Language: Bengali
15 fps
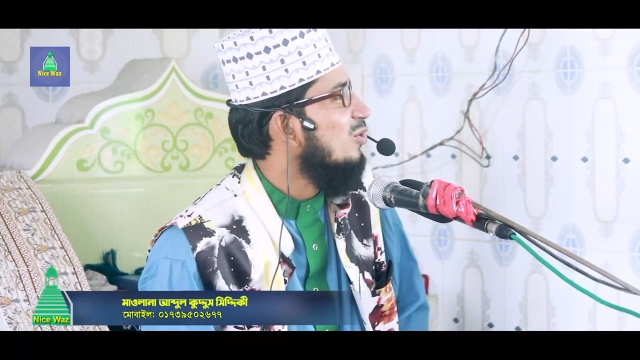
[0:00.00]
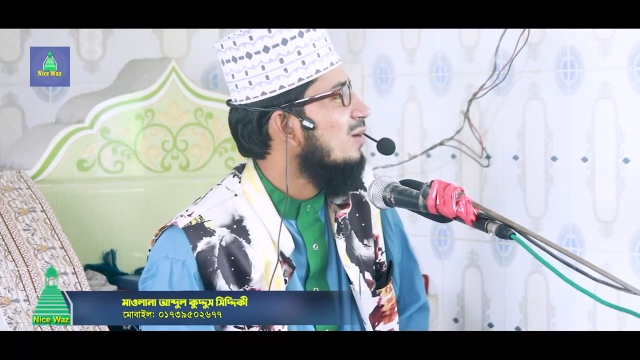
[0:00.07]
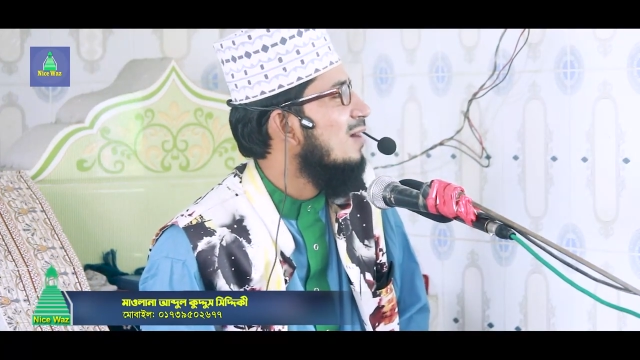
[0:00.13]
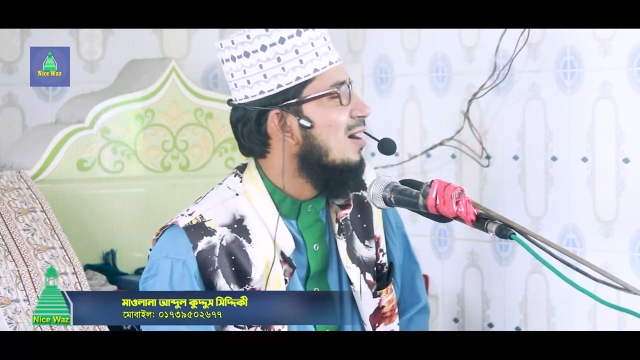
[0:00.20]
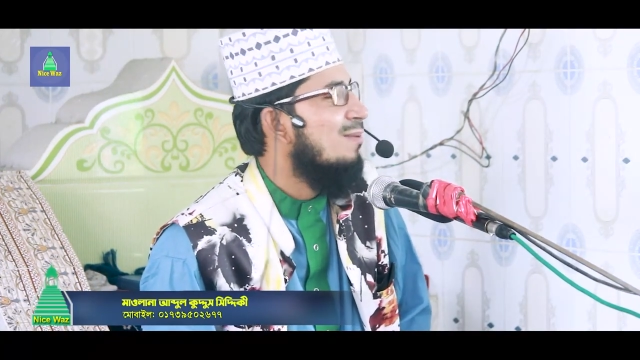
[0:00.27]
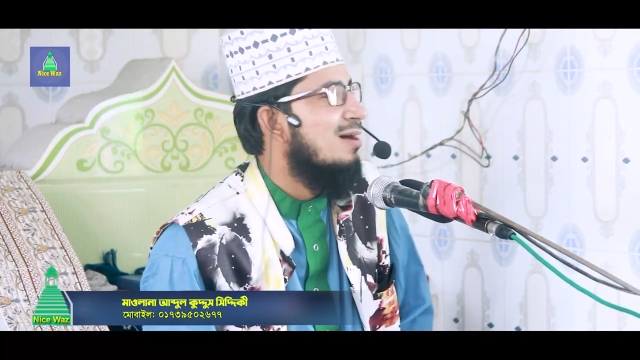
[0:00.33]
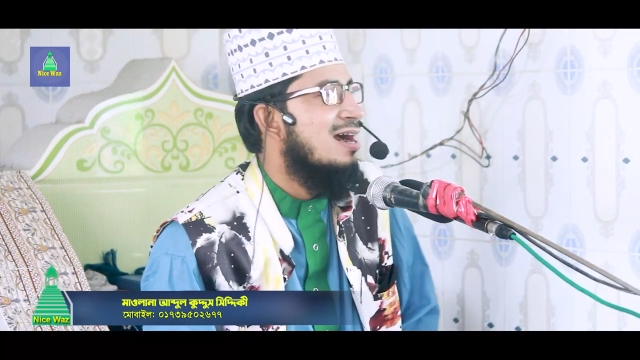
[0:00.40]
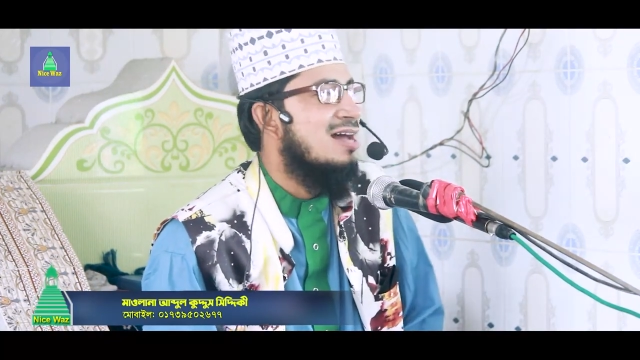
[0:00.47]
ওরে
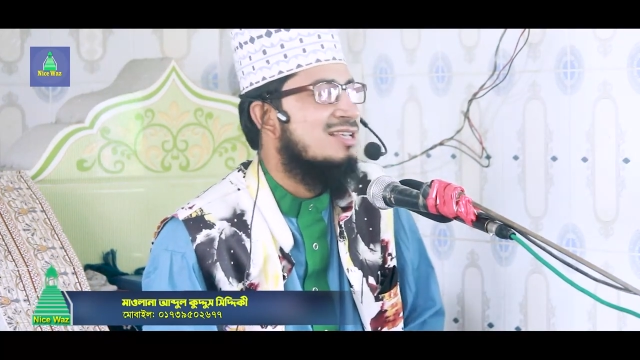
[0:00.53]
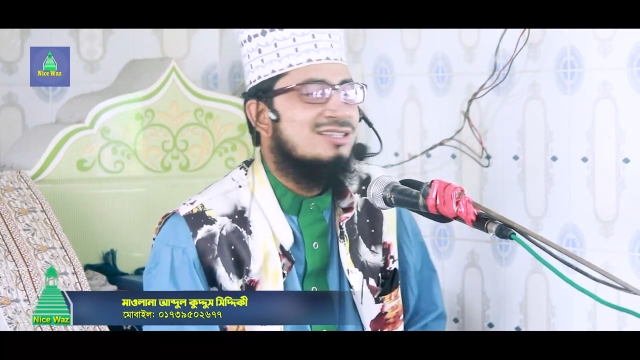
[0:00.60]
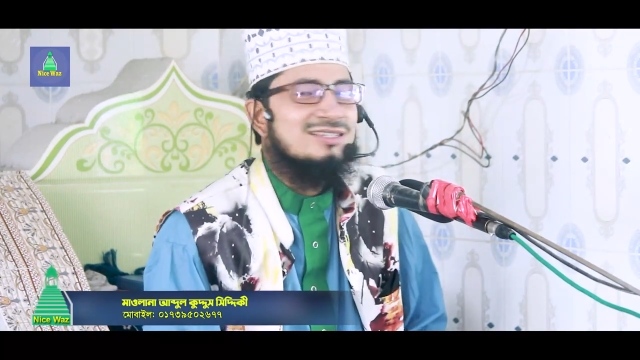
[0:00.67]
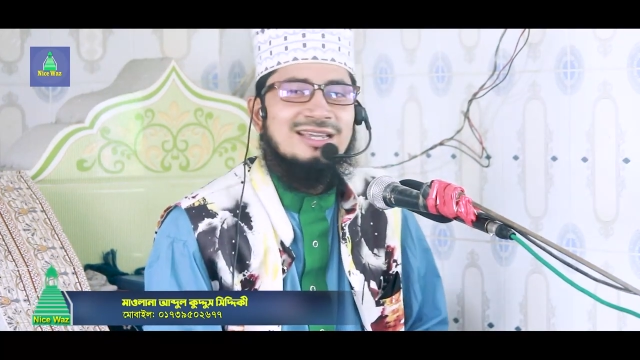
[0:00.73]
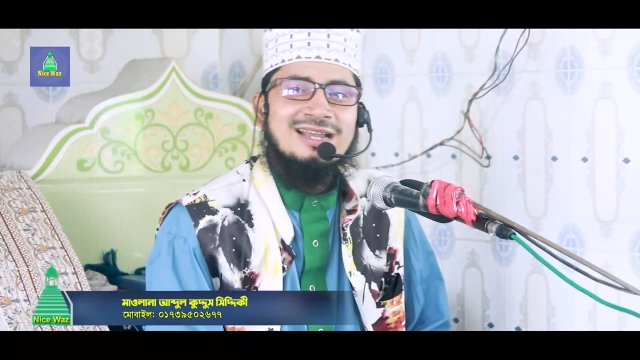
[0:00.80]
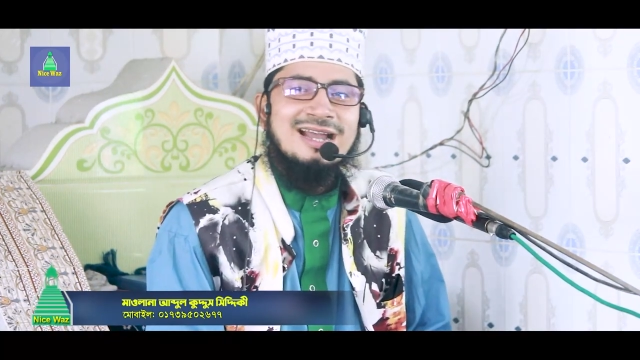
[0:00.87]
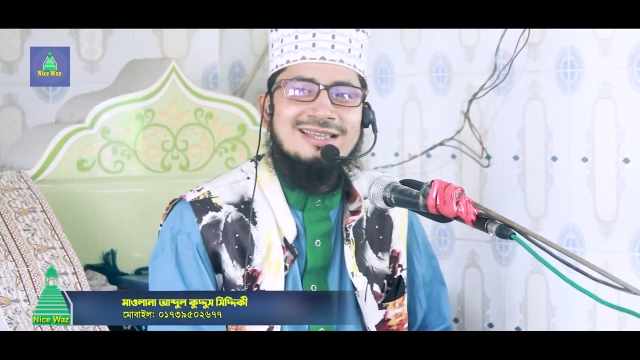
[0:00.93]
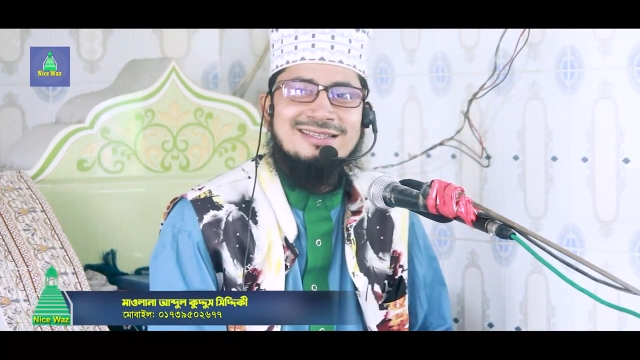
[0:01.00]
বাবা
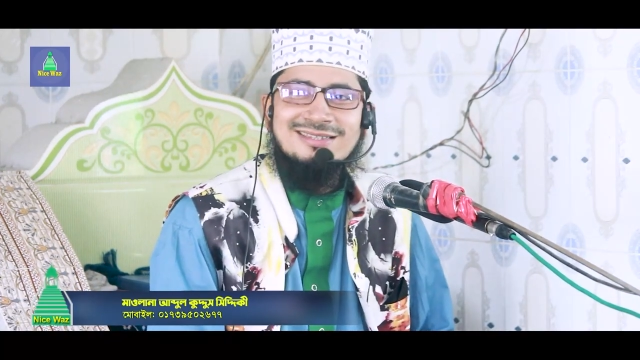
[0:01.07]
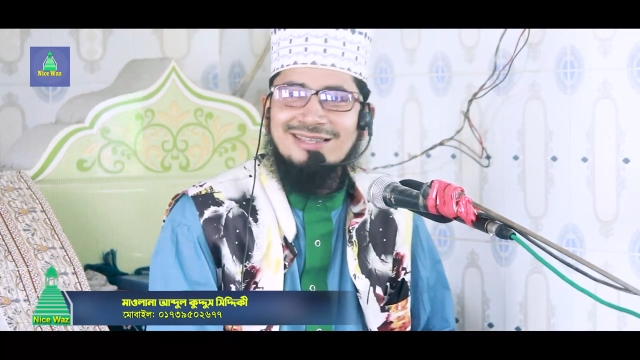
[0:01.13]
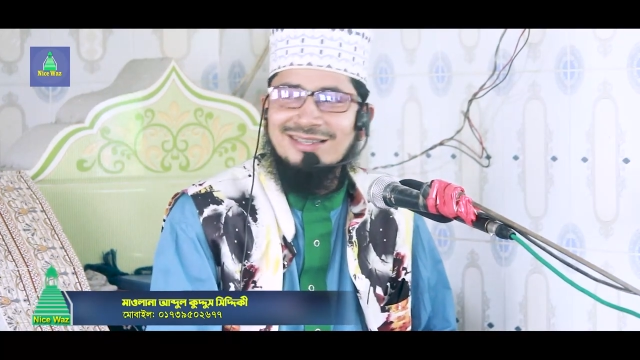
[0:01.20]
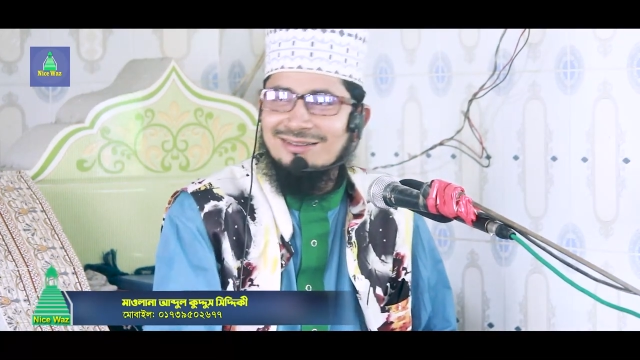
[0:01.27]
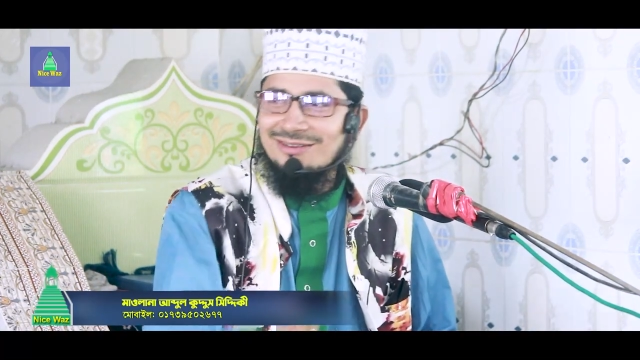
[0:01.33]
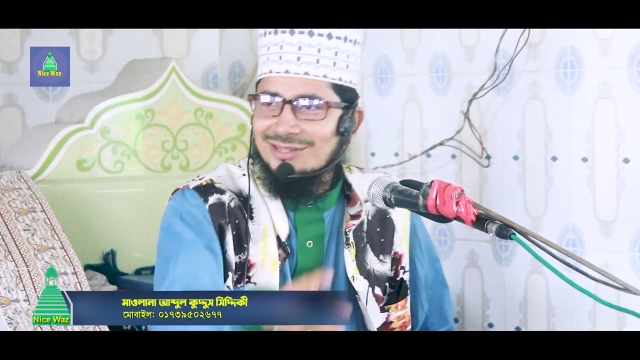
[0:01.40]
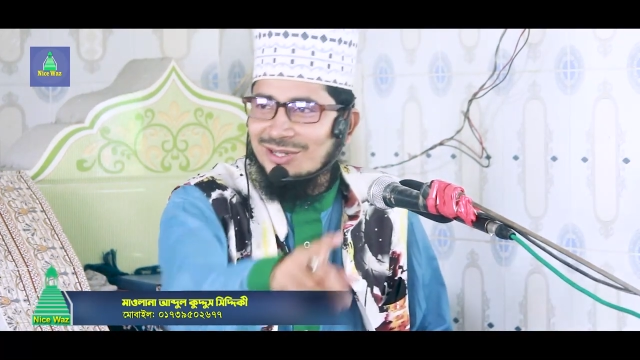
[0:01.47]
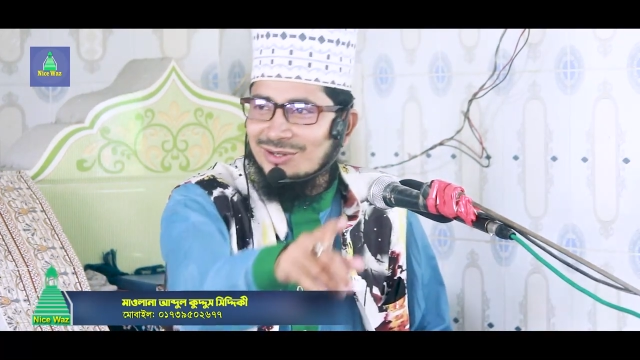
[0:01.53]
আজকে খাইছে
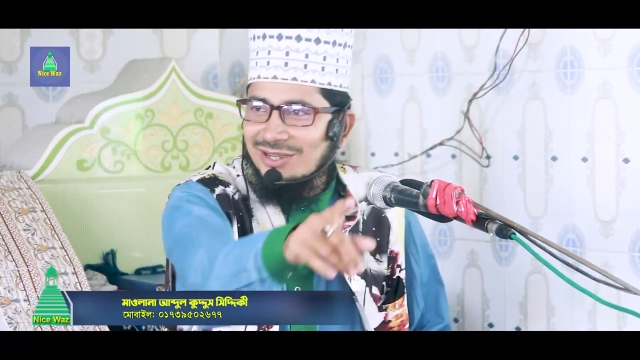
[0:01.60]
কথা